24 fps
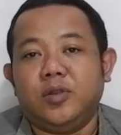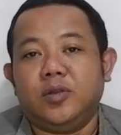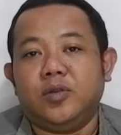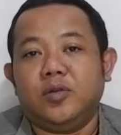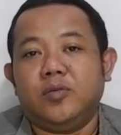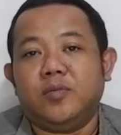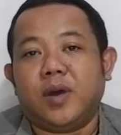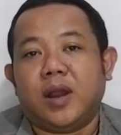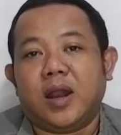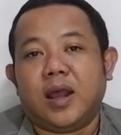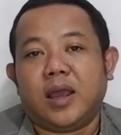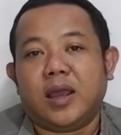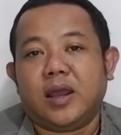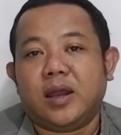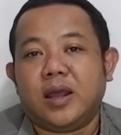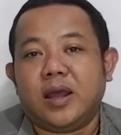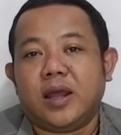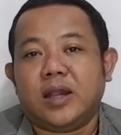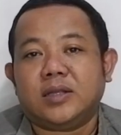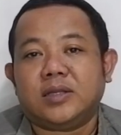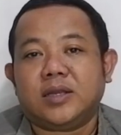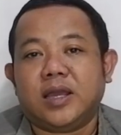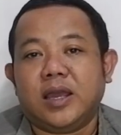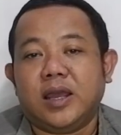Jumpa lagi
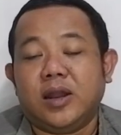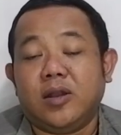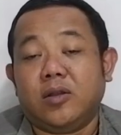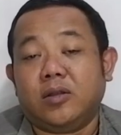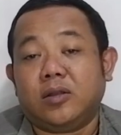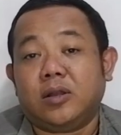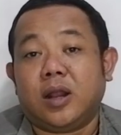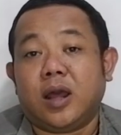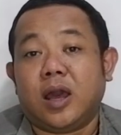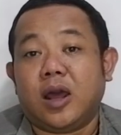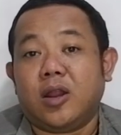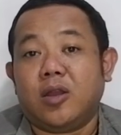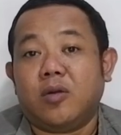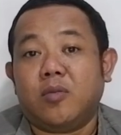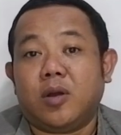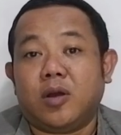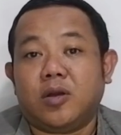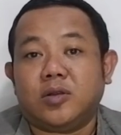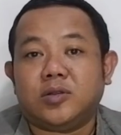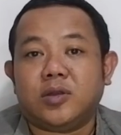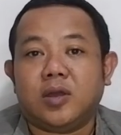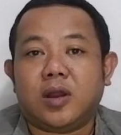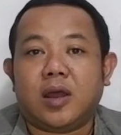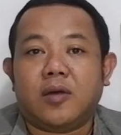dengan saya Dr. Haryo
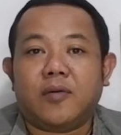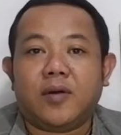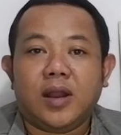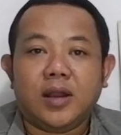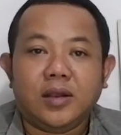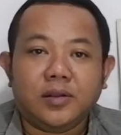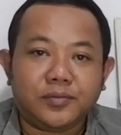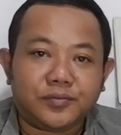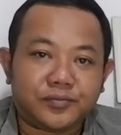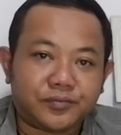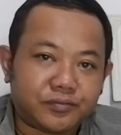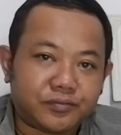Bagus Sirawan.